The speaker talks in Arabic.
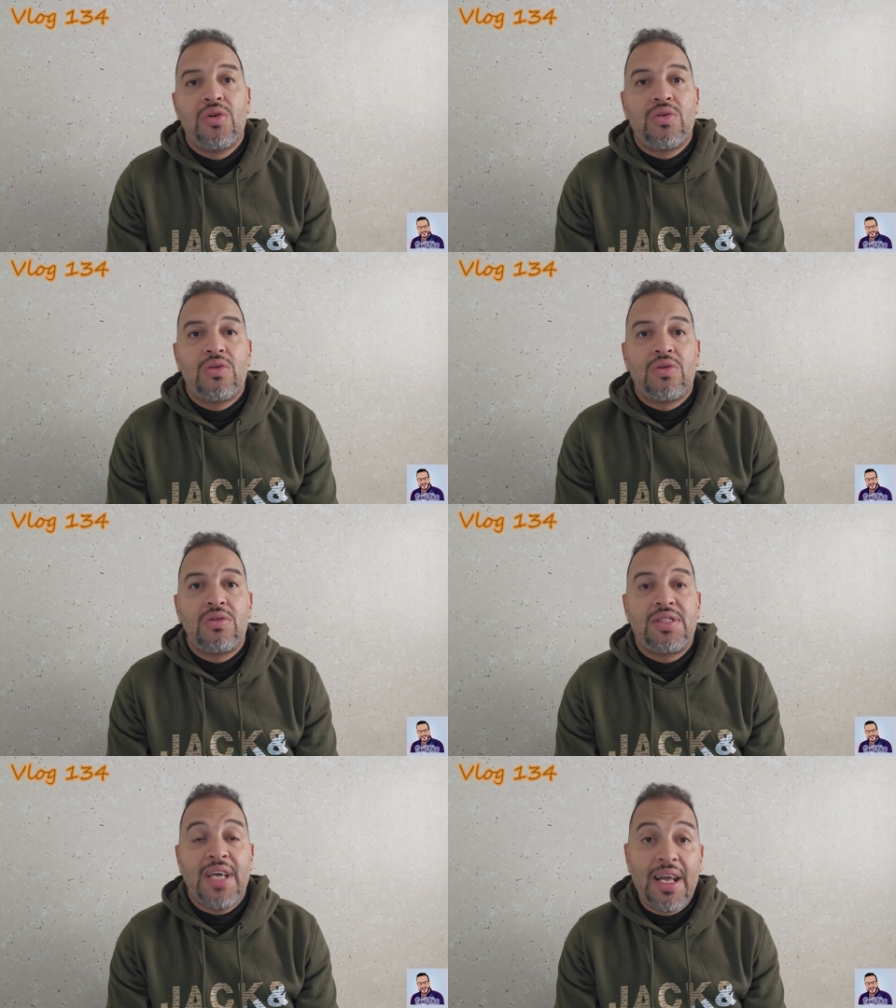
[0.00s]

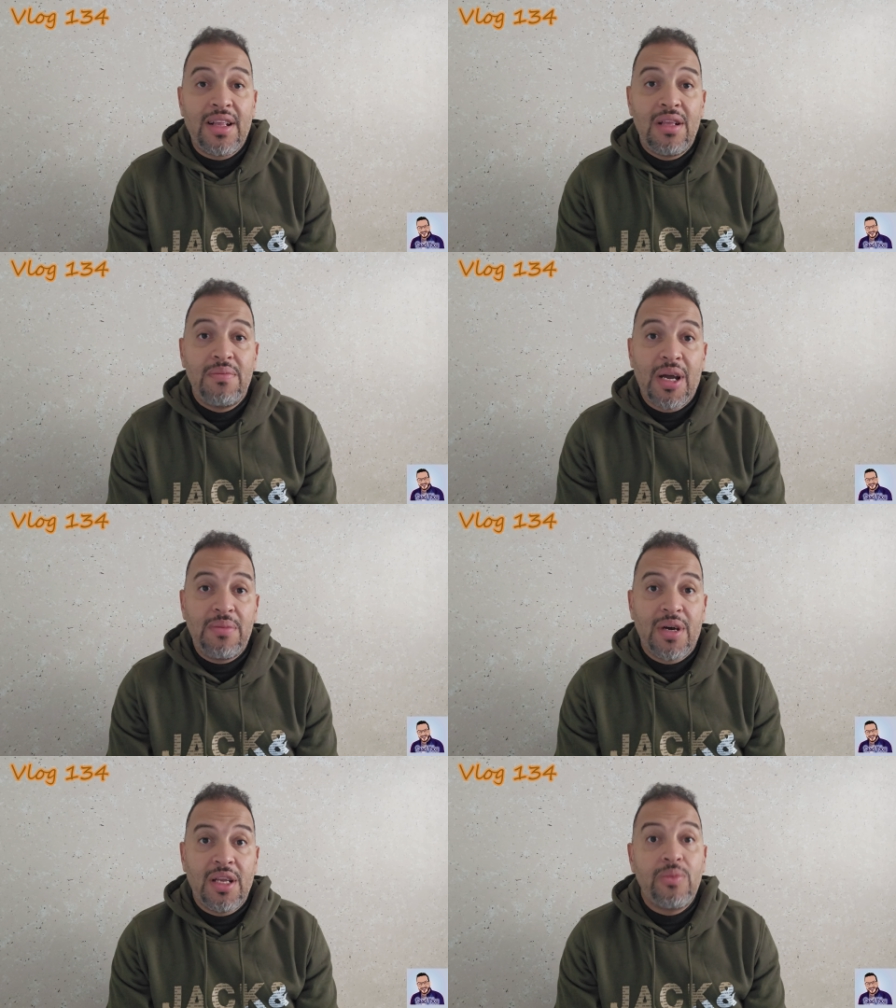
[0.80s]
وتعادل مع
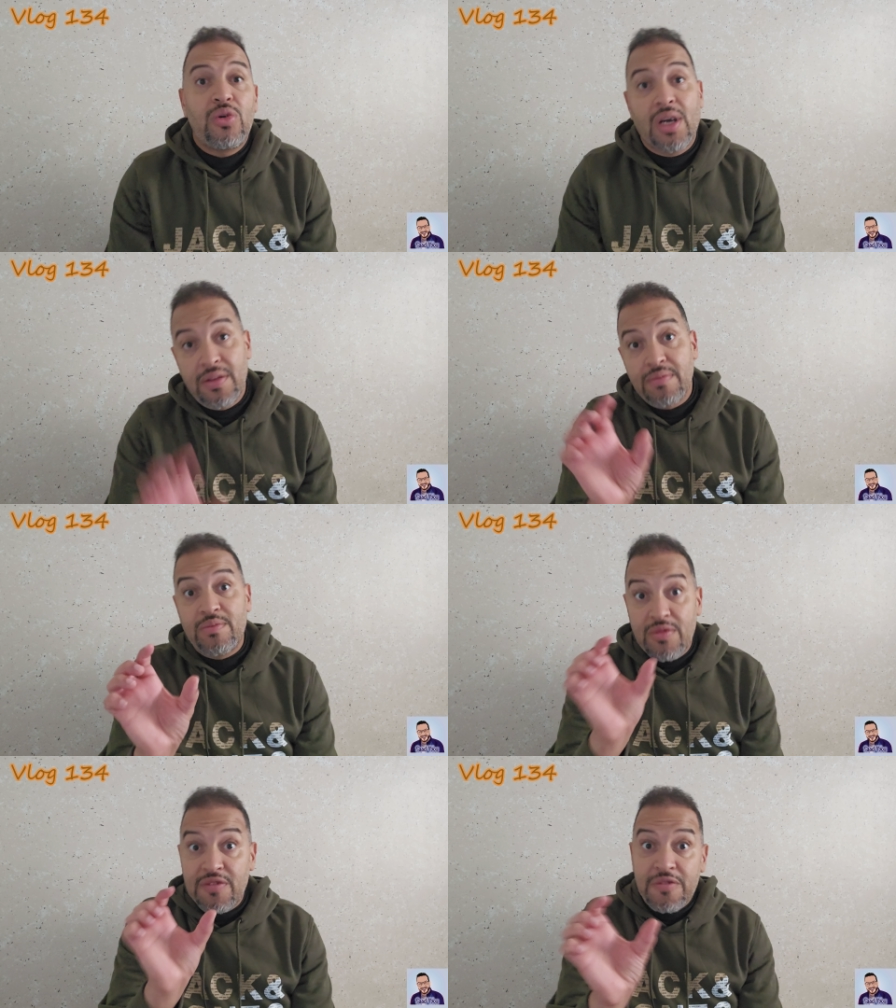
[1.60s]
المغرب وكان
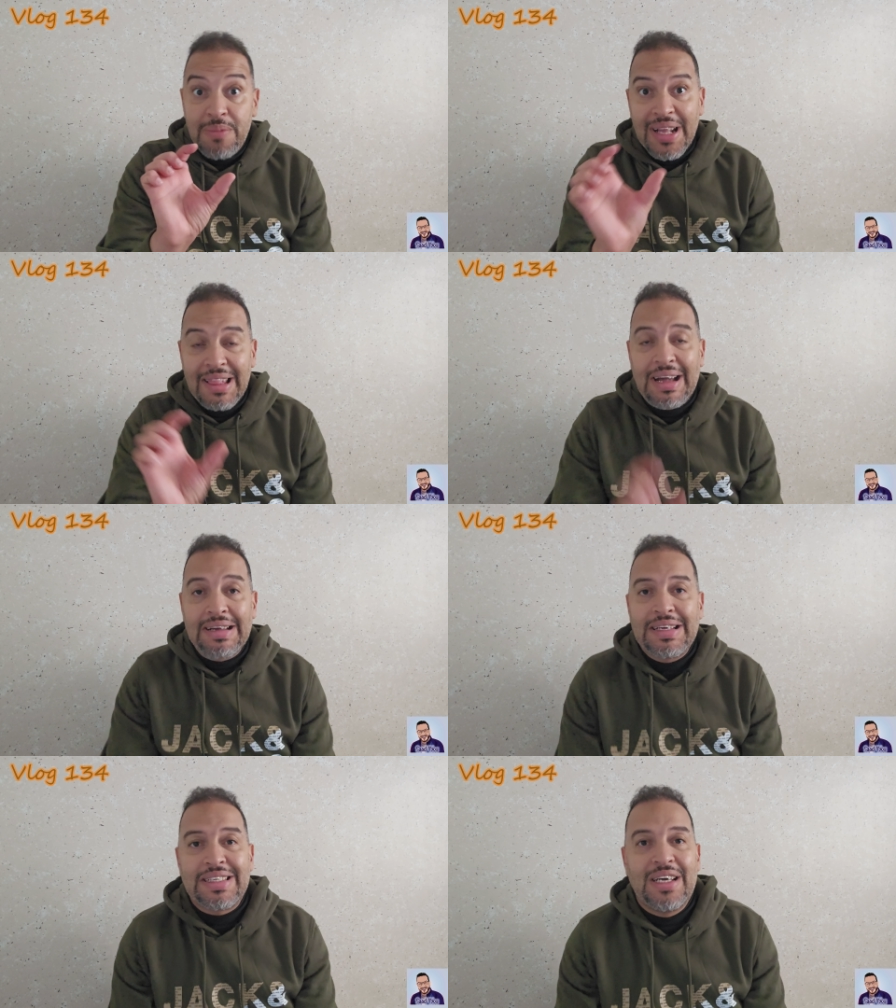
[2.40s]
في بعض
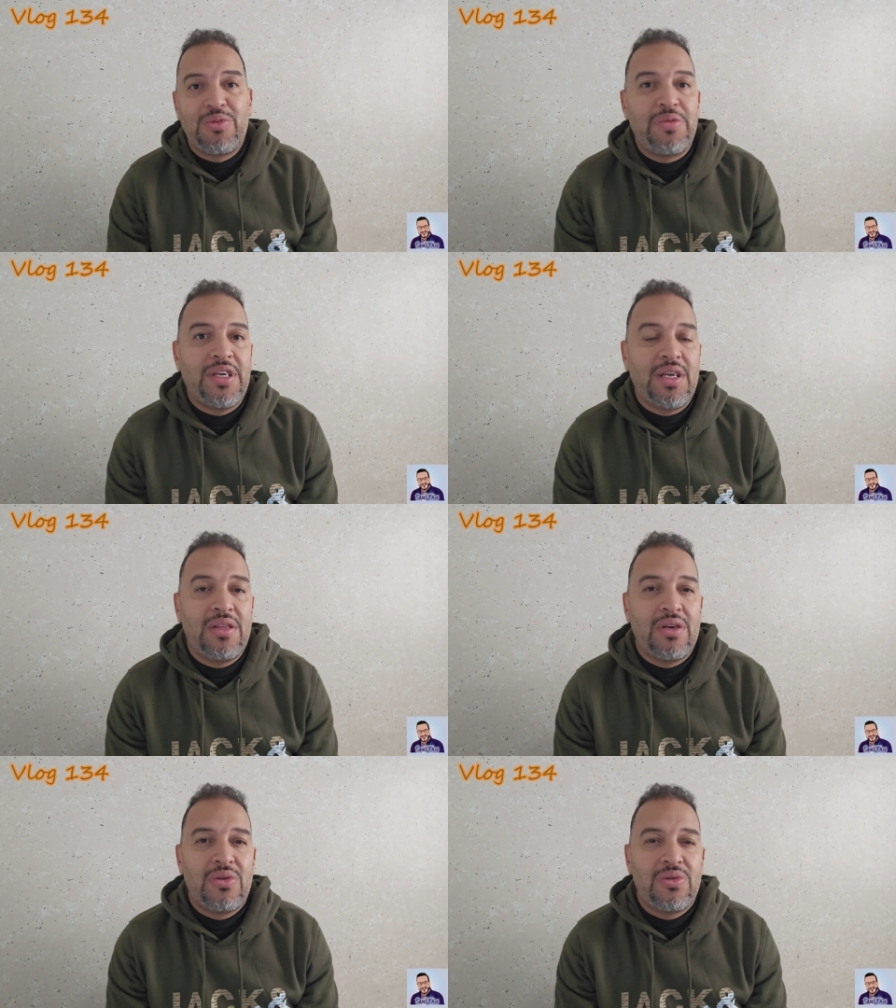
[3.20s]
اللحظات كان ممكن
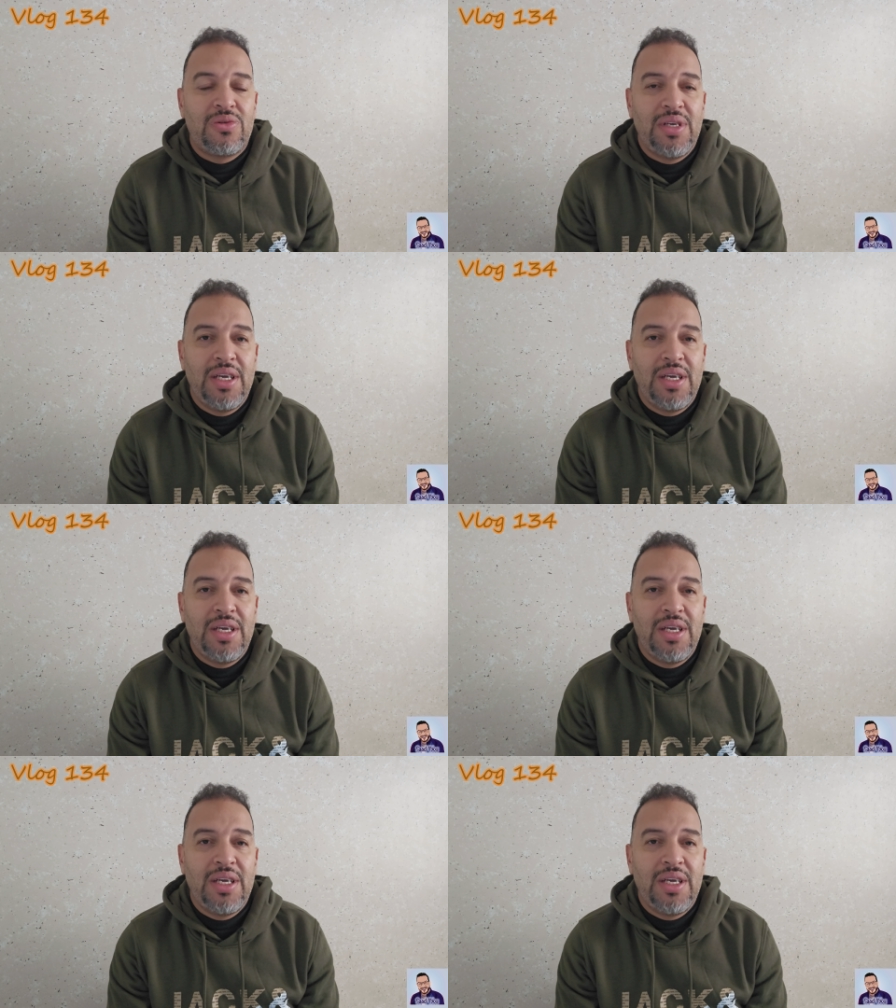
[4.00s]
انه